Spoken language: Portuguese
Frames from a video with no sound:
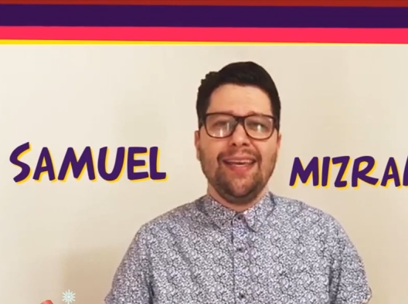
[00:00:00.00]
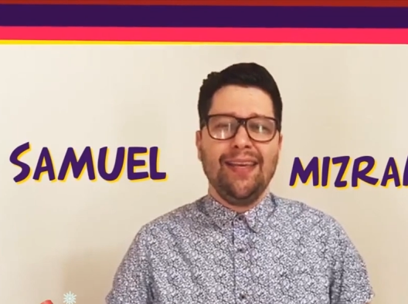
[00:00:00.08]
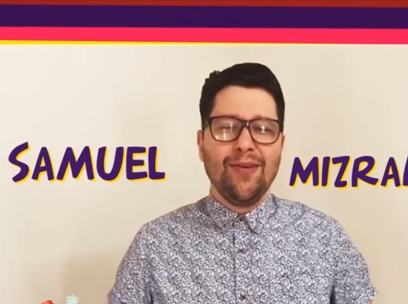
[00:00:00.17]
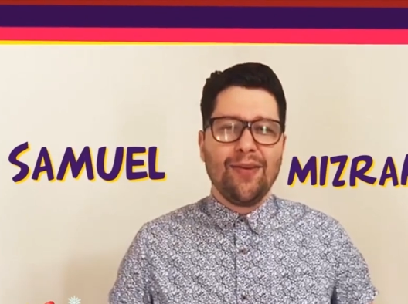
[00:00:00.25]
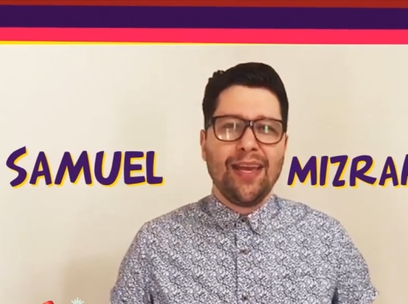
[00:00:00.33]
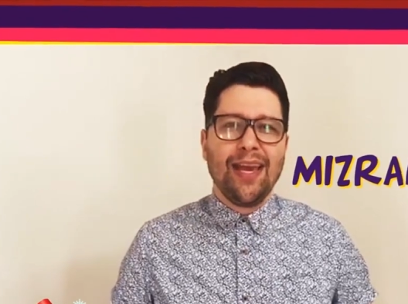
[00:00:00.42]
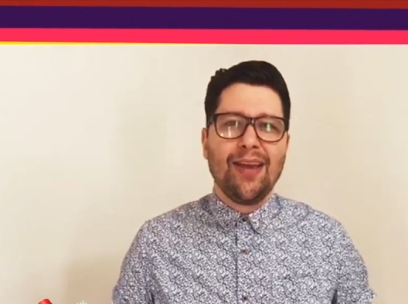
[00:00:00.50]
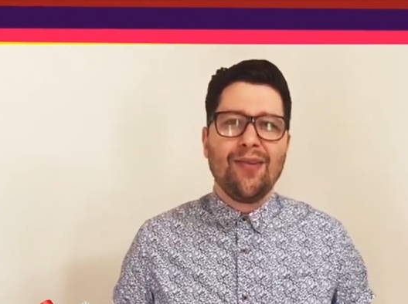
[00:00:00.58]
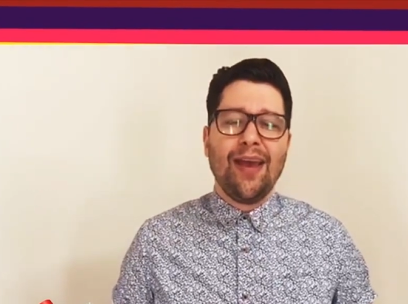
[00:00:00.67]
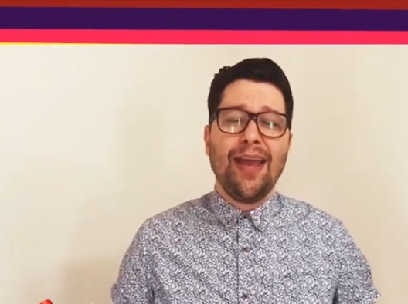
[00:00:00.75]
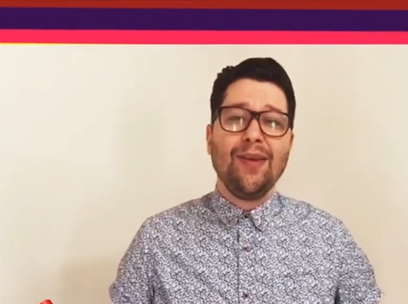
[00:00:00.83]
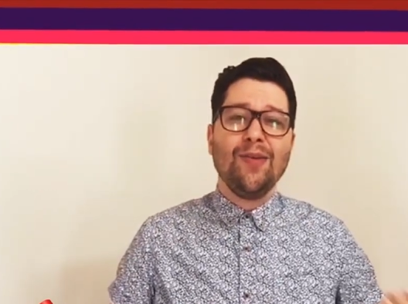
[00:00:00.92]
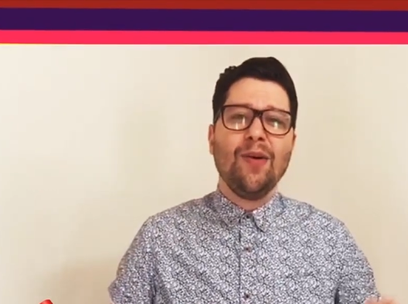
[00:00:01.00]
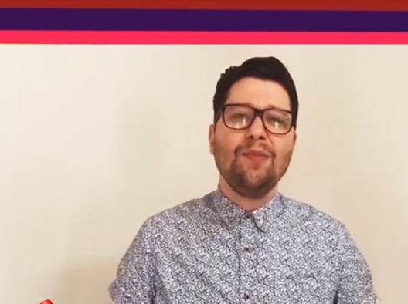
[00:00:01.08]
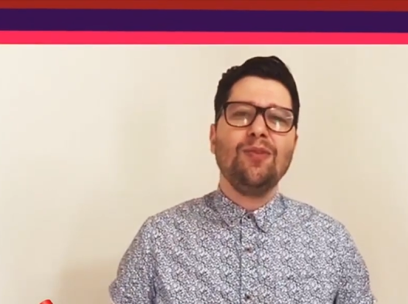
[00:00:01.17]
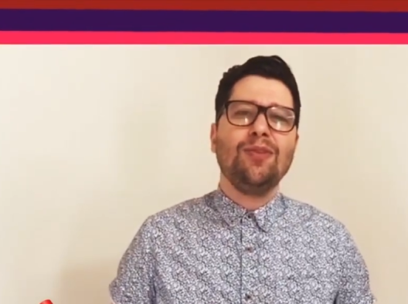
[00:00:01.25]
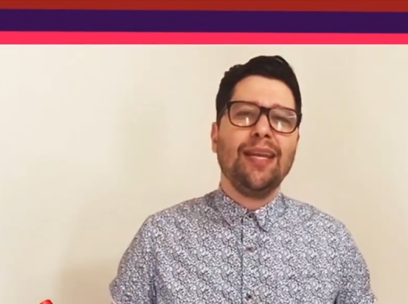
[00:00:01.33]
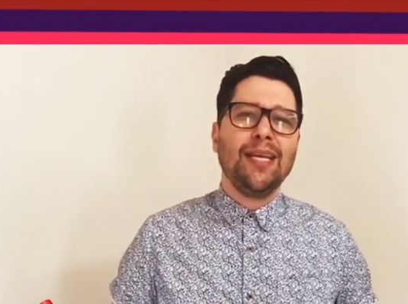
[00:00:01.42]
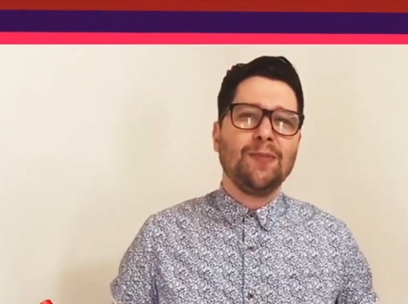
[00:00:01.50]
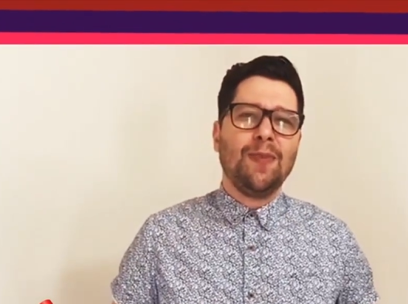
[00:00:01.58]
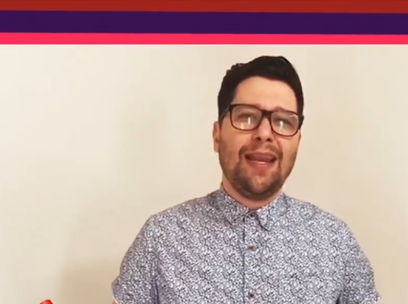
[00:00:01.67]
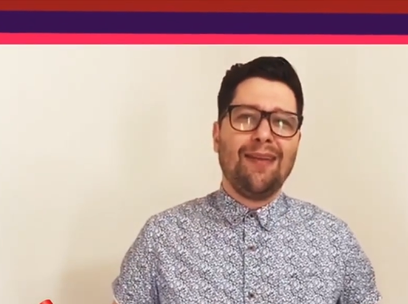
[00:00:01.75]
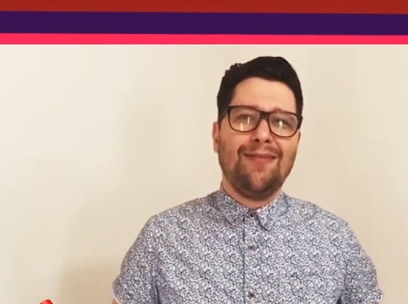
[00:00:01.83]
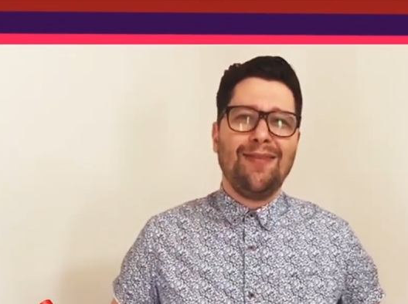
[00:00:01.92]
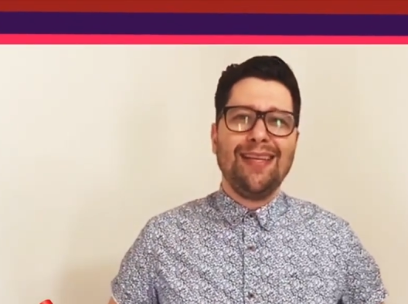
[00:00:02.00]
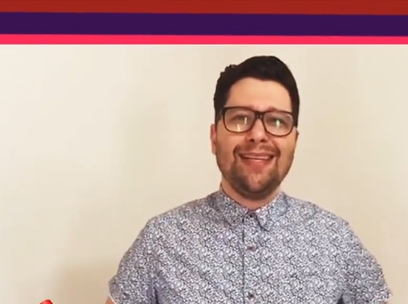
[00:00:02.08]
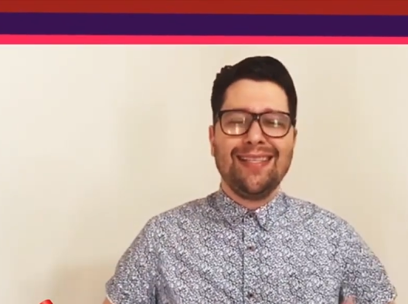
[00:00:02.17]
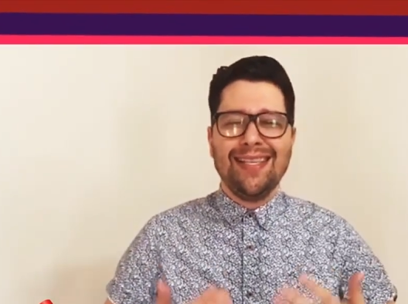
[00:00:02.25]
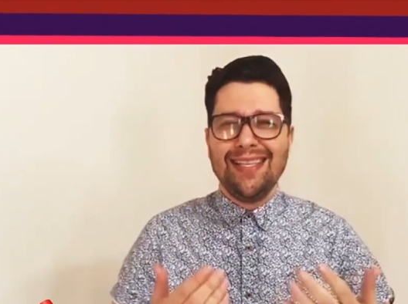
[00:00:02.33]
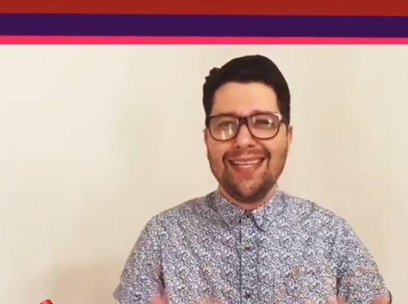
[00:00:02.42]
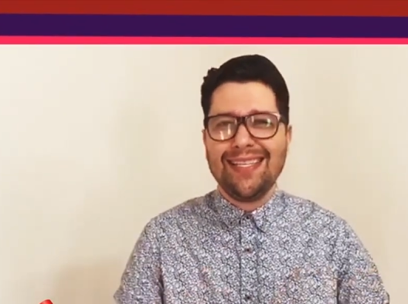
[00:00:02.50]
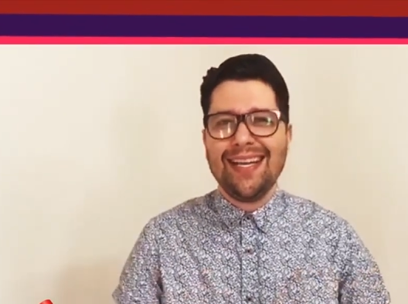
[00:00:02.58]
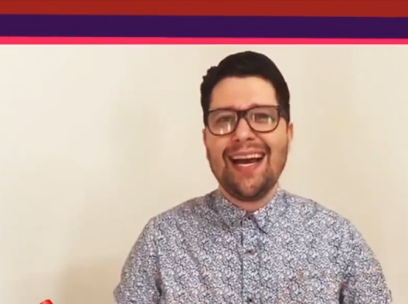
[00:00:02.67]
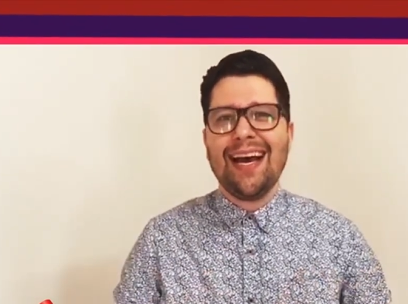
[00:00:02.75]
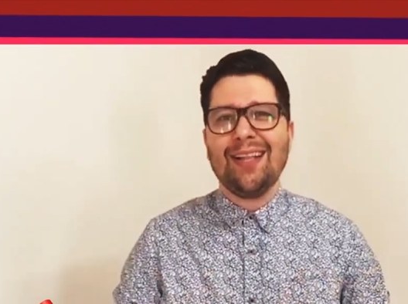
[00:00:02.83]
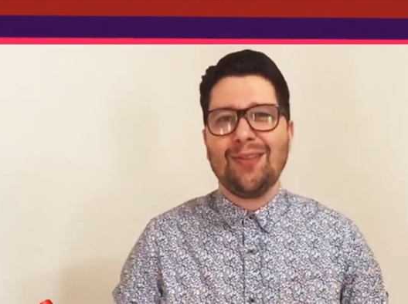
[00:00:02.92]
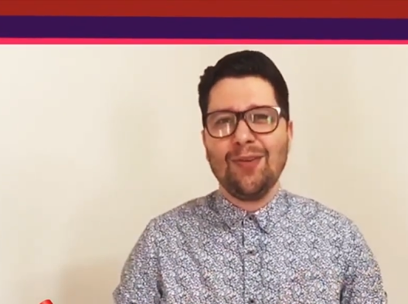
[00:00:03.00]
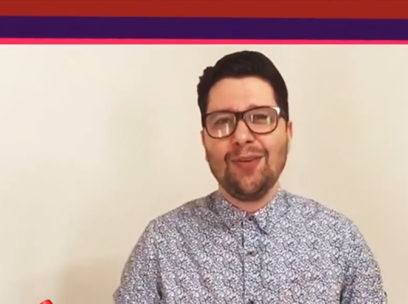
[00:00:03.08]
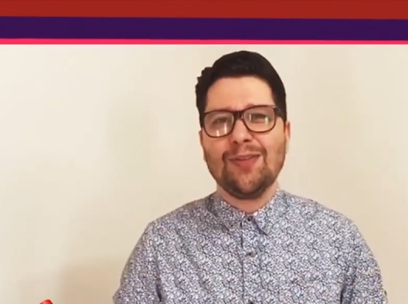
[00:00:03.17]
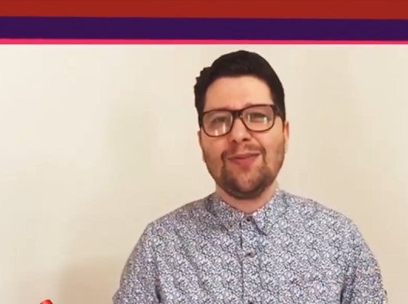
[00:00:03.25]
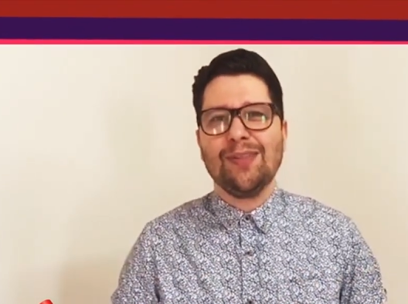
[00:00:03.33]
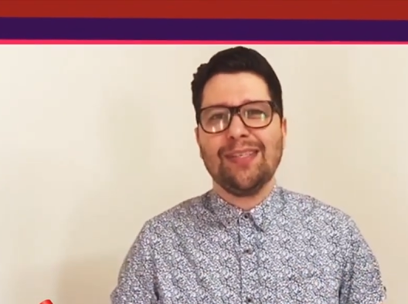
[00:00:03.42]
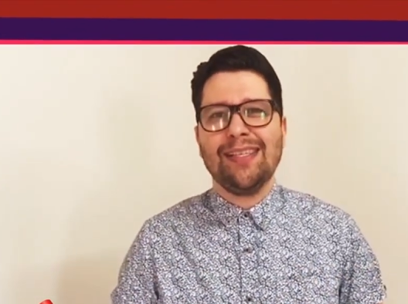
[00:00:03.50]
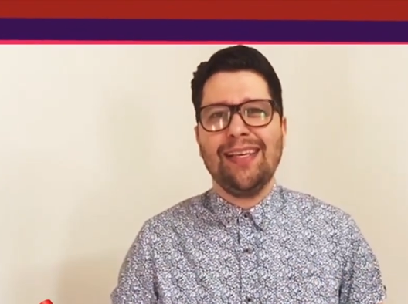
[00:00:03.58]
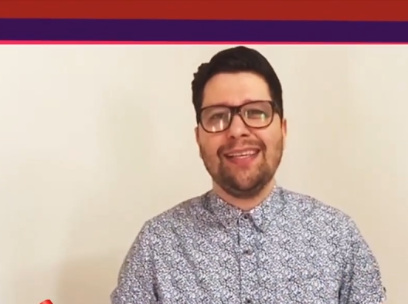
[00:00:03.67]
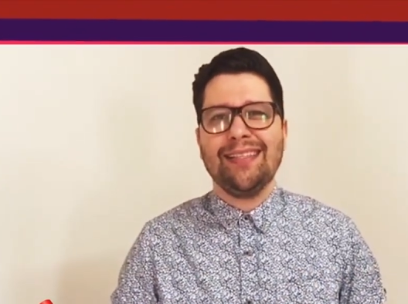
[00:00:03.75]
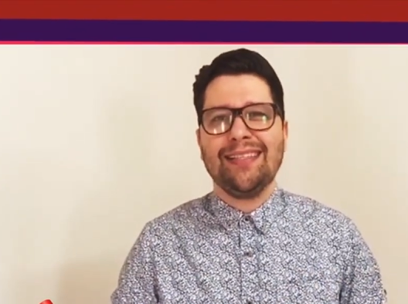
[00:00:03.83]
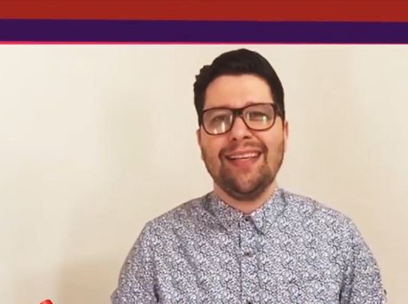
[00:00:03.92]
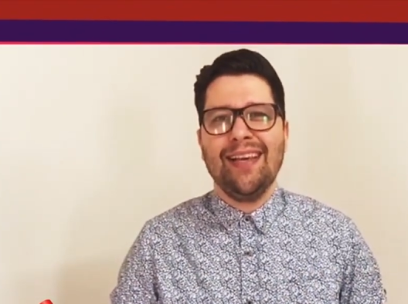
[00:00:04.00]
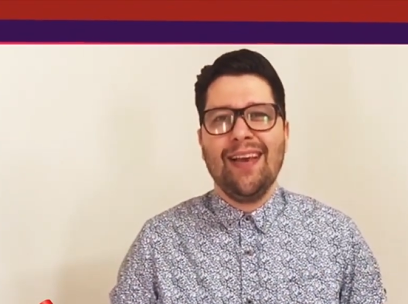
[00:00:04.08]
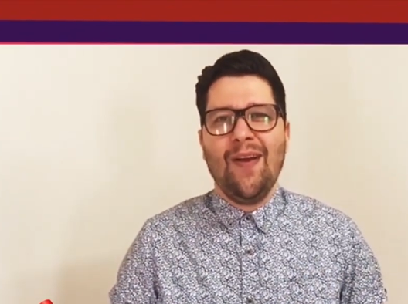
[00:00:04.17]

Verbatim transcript: e eu quero, em nome do Três Palavrinhas, desejar a todos vocês